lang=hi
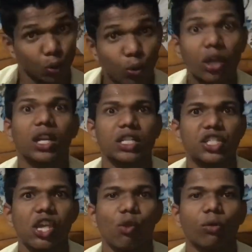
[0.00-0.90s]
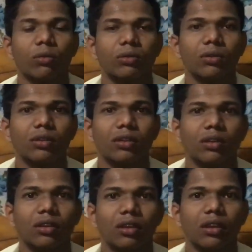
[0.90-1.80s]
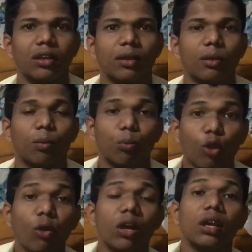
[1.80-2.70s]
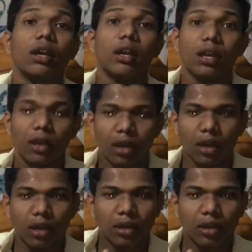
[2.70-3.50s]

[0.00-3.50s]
गूगल का सीईओ वो आ,